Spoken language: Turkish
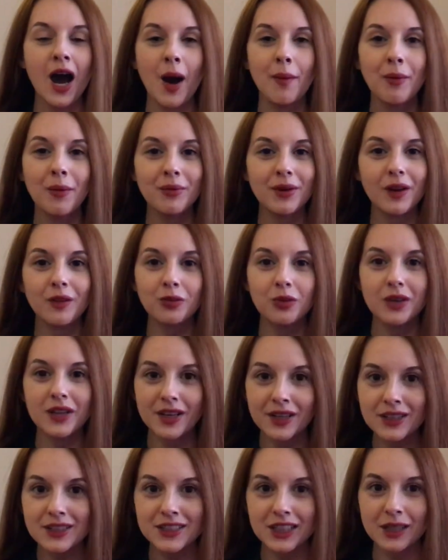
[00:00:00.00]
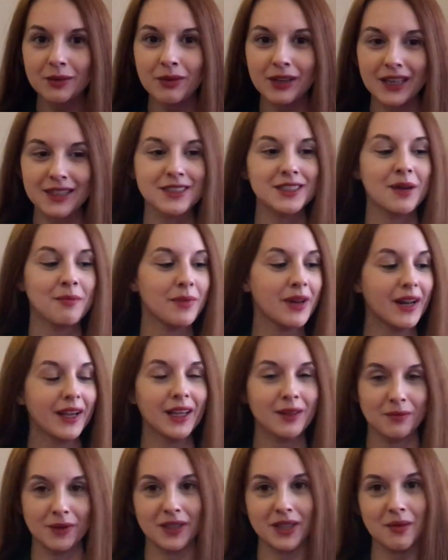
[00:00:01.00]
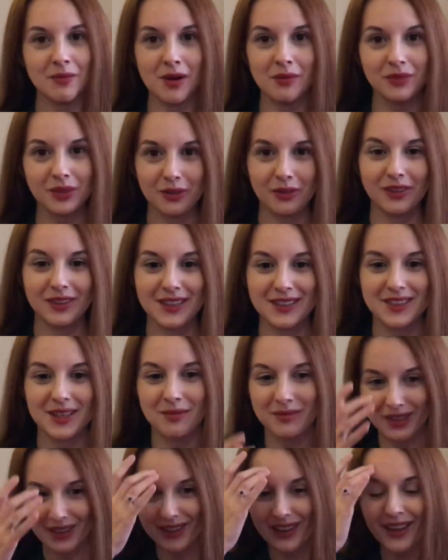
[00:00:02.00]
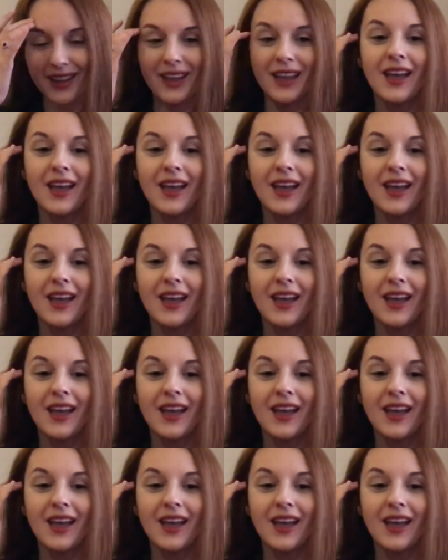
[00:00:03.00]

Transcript: Ama biraz sonra yakın çekime geçeceğim merak etmeyin tamamını göstereceğim size.